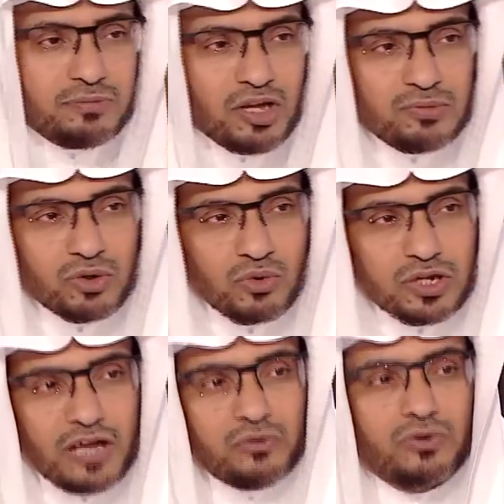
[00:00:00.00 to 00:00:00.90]
بعضهم يقول
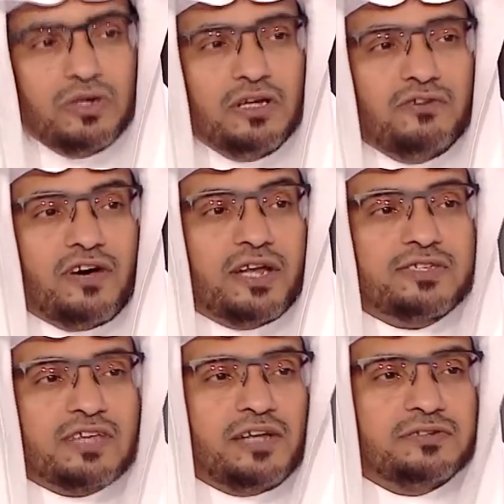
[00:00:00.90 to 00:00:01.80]
كانوا
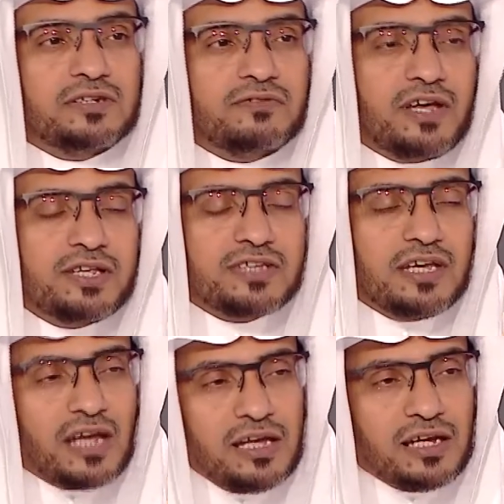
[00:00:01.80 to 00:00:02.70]
فارسان
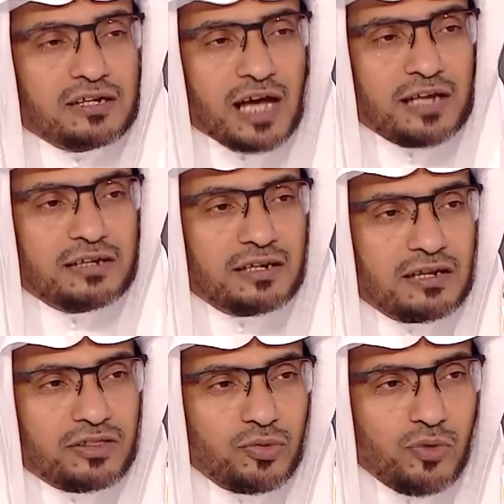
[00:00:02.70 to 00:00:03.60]
فارسين ايا كان
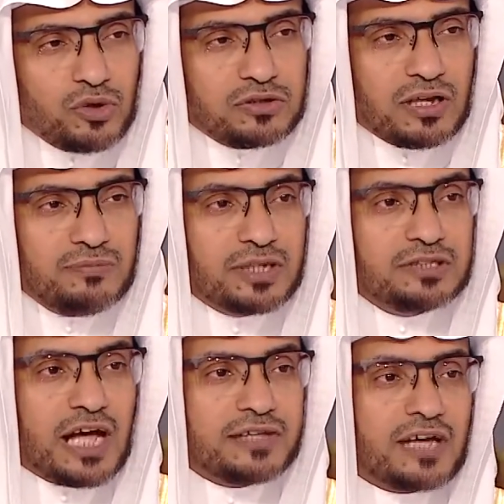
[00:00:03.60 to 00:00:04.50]
ثبوت
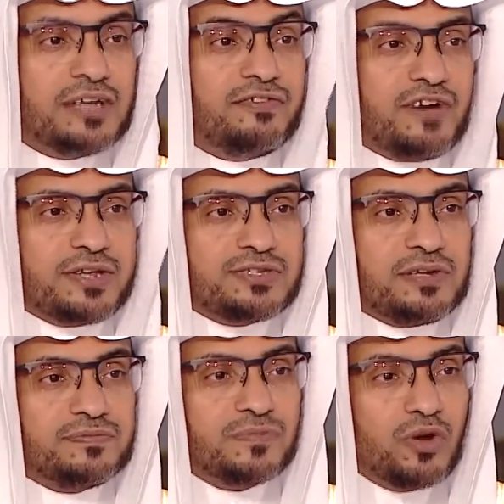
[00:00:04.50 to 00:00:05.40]
المقداد كان فارسا
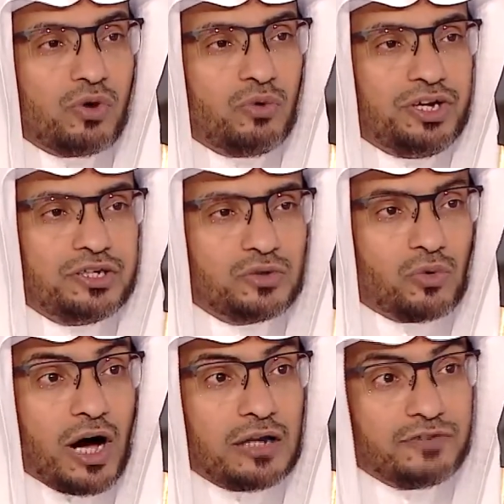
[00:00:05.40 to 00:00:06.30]
والوحيد
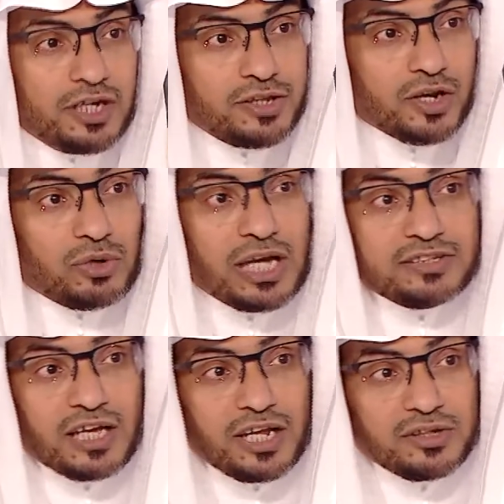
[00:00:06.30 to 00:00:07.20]
يقال في احدى الروايات
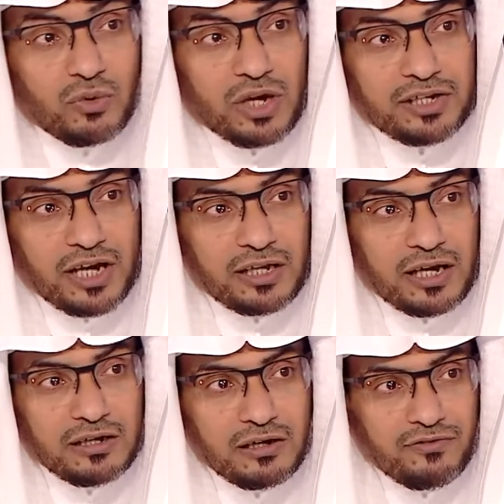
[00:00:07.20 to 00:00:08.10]
على انه كان على
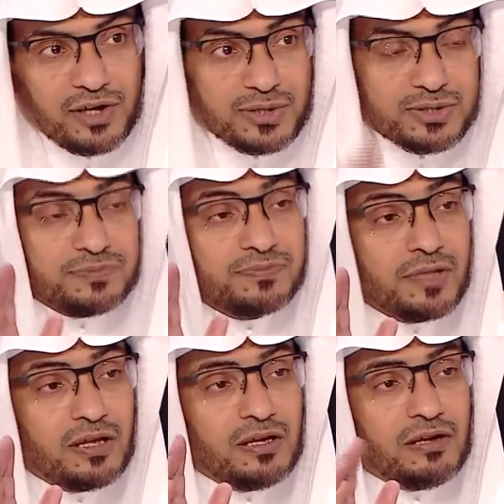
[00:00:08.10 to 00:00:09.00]
فرس
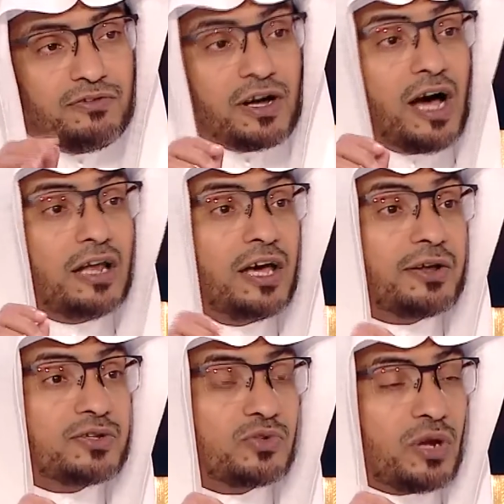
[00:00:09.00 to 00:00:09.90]
فقال يا
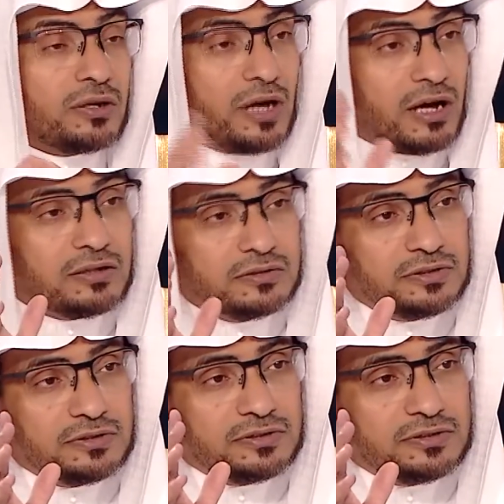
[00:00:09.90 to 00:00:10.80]
رسول الله
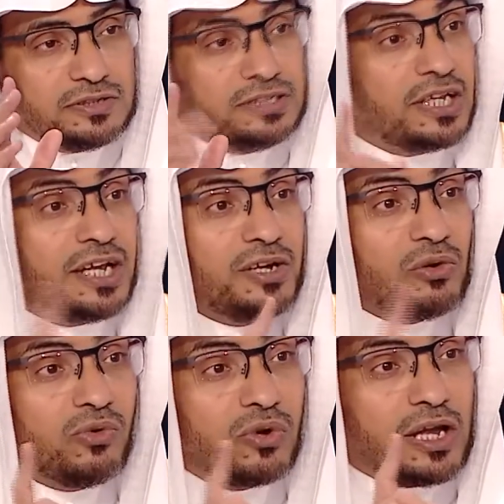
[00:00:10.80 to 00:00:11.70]
إن لن
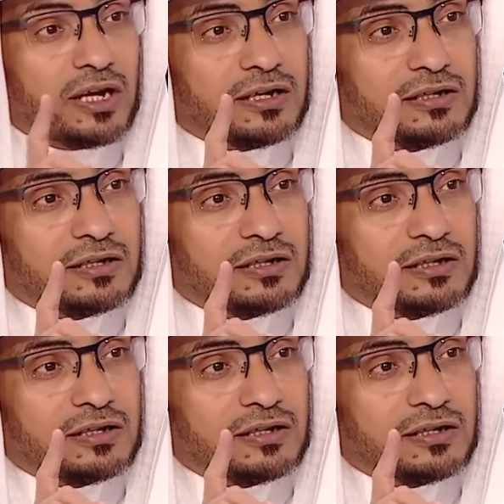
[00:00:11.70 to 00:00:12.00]
نقول لك